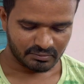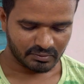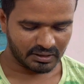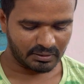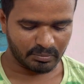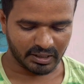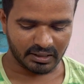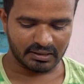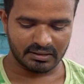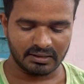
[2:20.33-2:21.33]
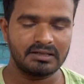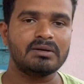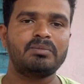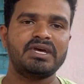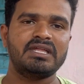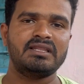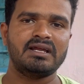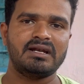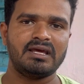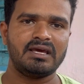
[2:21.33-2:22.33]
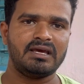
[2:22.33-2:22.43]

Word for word: ఒకటి బా నేను చెప్పేది ఏంటంటే